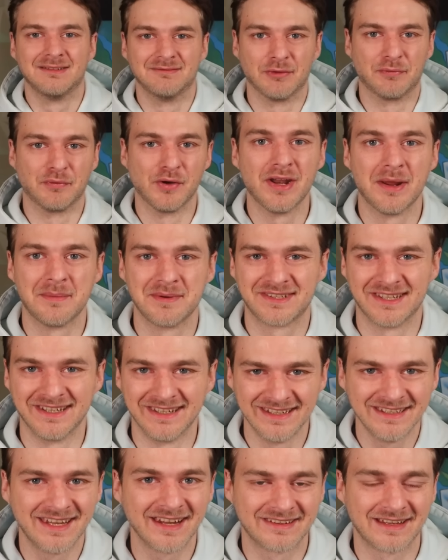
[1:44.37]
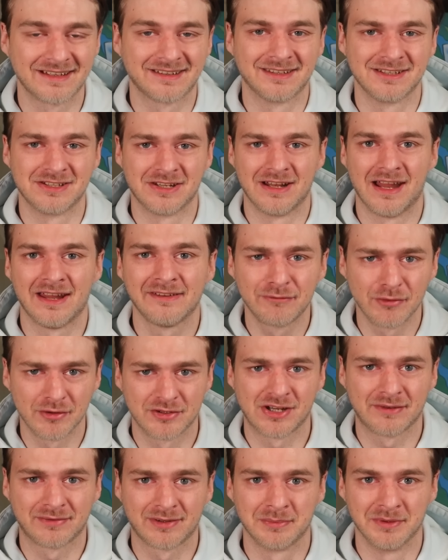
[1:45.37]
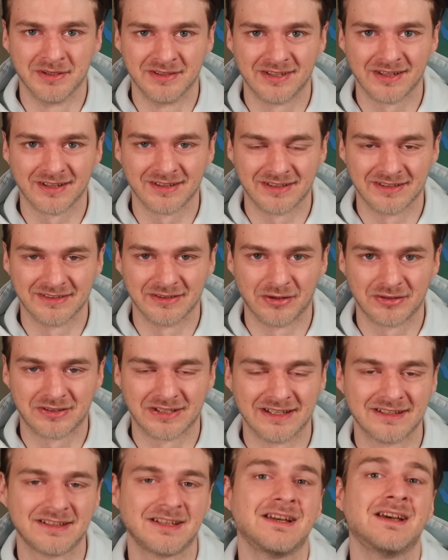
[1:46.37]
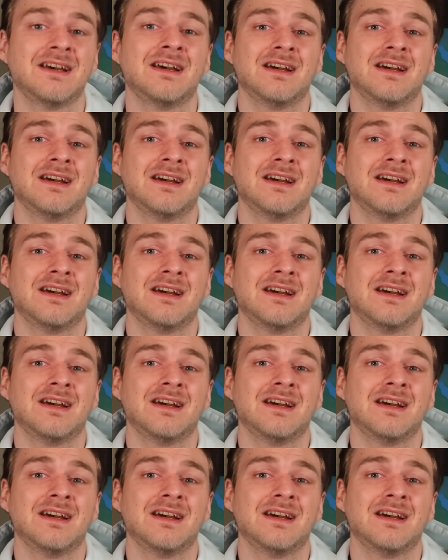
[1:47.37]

wofür nämlich die niedersächsische Landwirtschaftsministerin gesorgt hat,